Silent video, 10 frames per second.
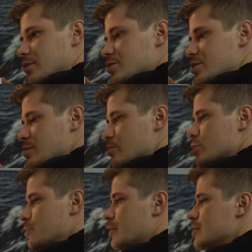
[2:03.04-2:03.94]
Здесь
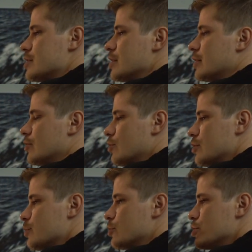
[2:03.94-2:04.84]
можно провести
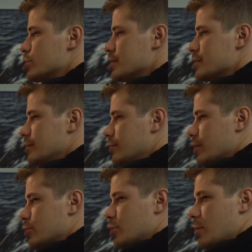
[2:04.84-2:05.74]
аналогию с путешествием, в
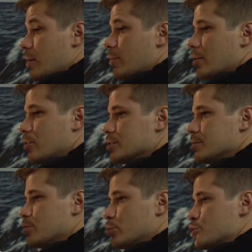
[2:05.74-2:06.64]
котором мы
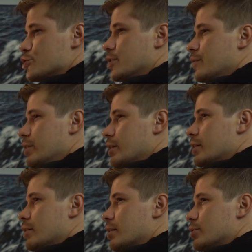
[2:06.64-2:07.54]
проходим путь
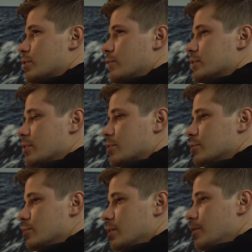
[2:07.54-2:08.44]
человека, которого
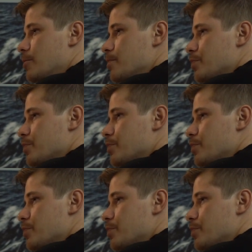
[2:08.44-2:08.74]
толкнули